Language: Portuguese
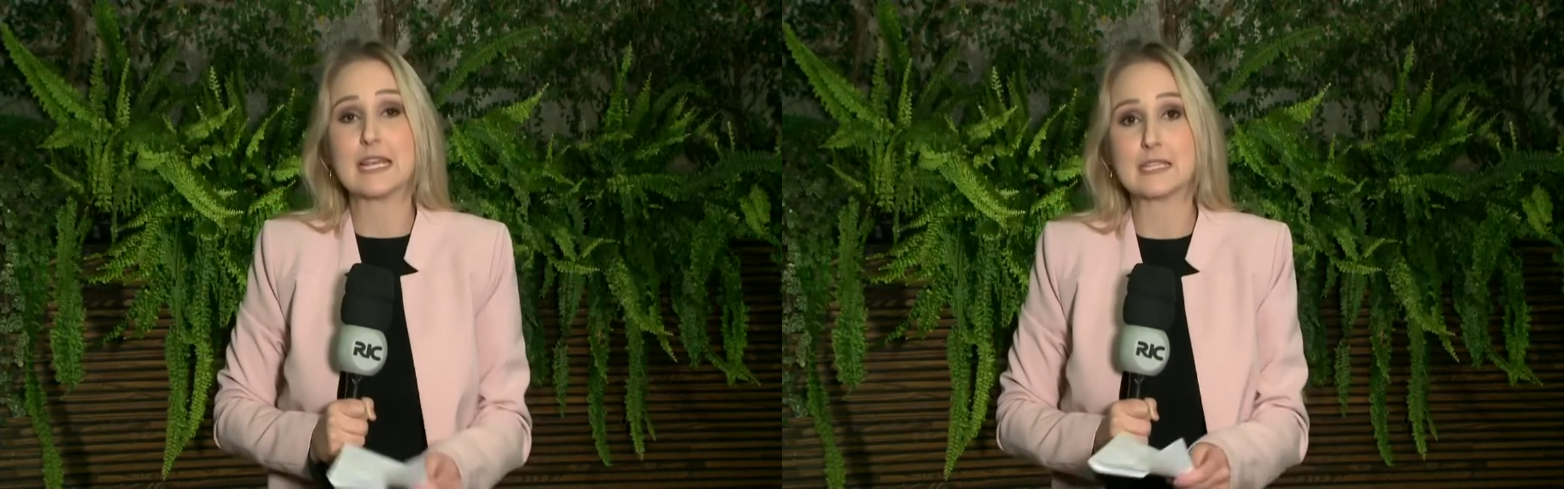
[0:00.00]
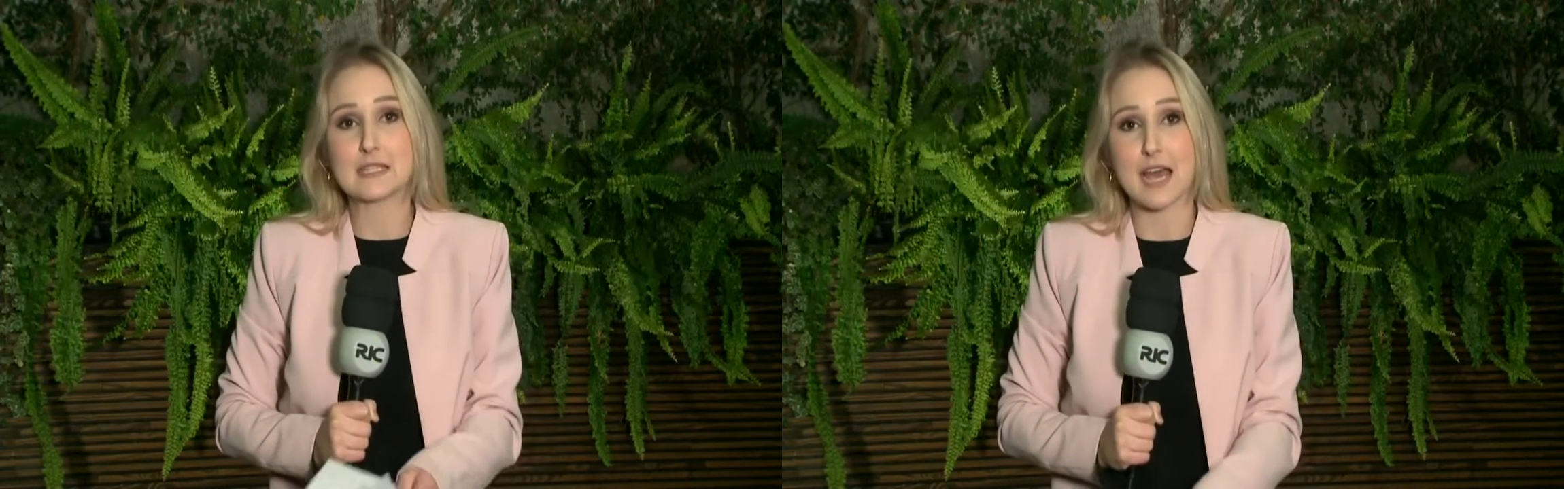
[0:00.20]

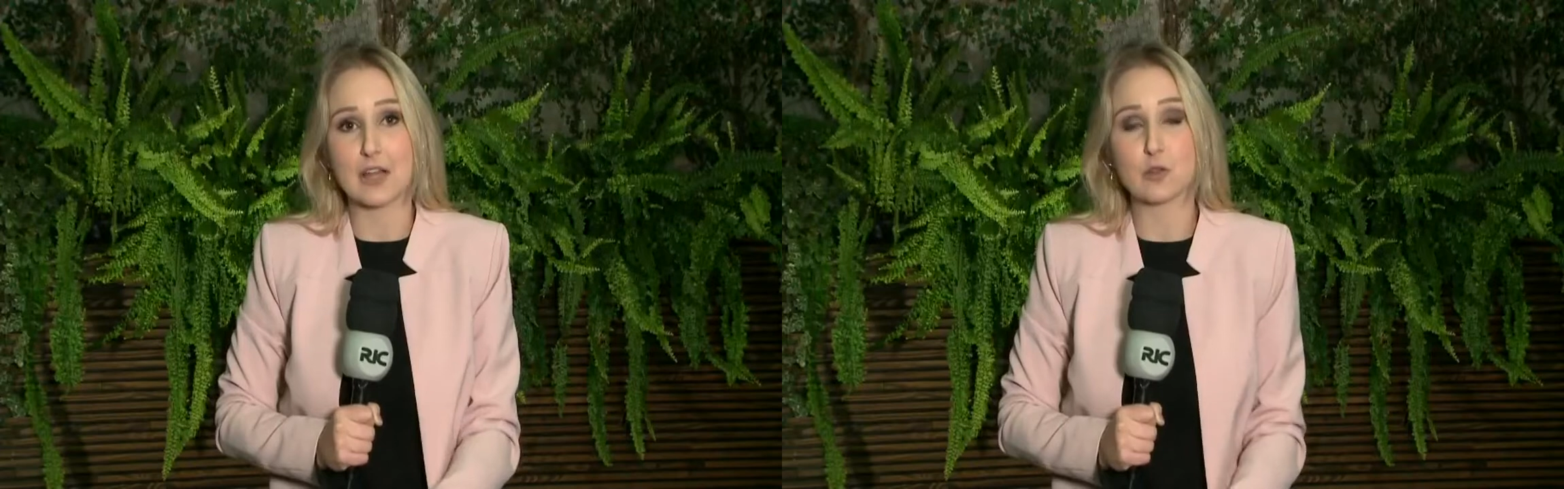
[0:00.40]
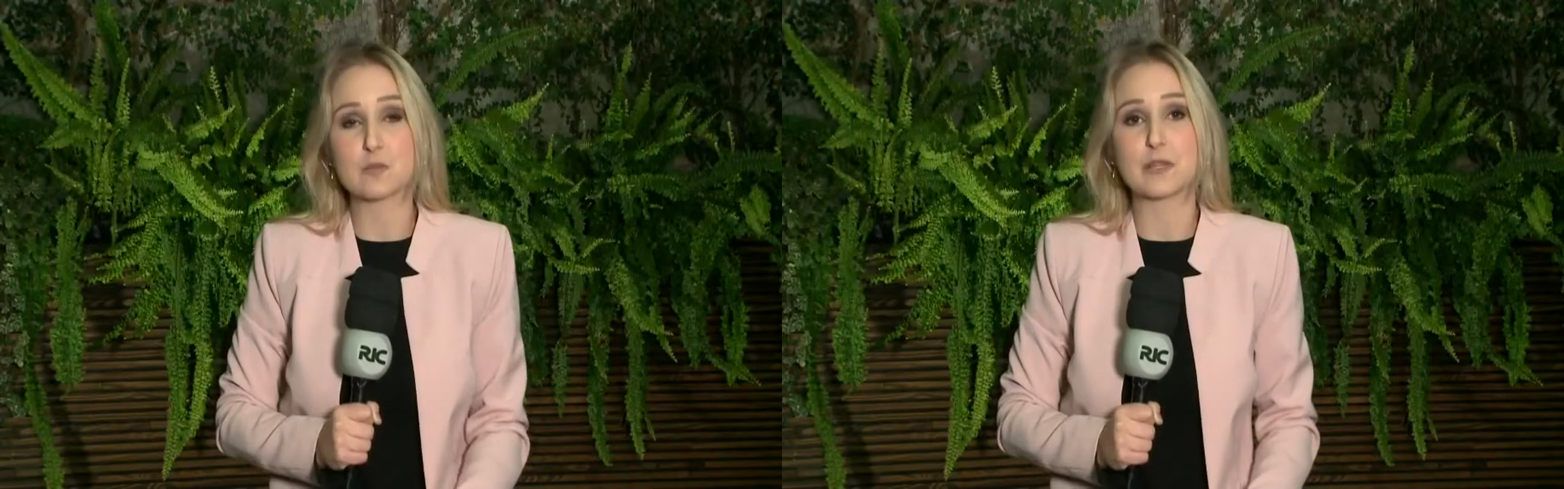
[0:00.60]

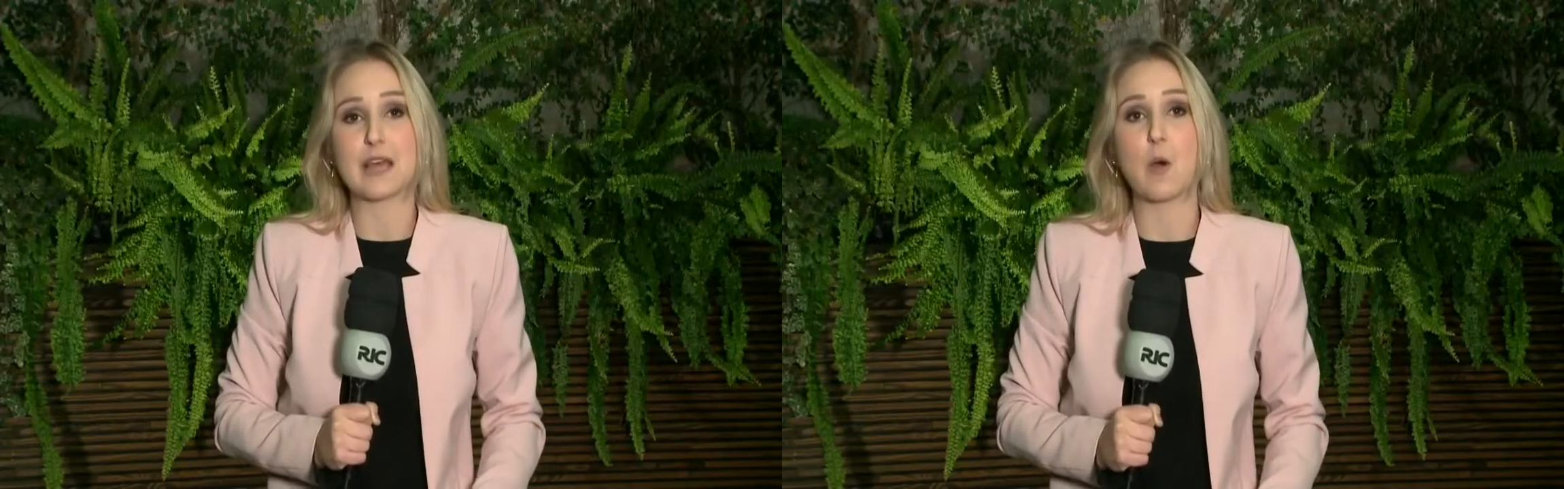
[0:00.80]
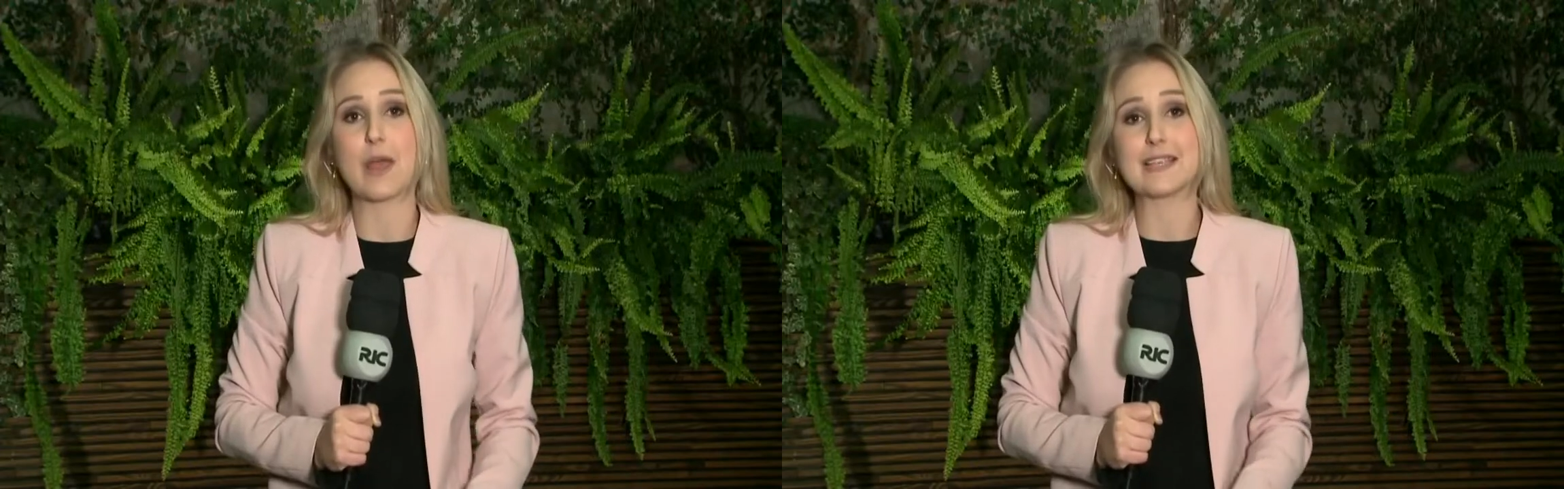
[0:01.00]
está no hospital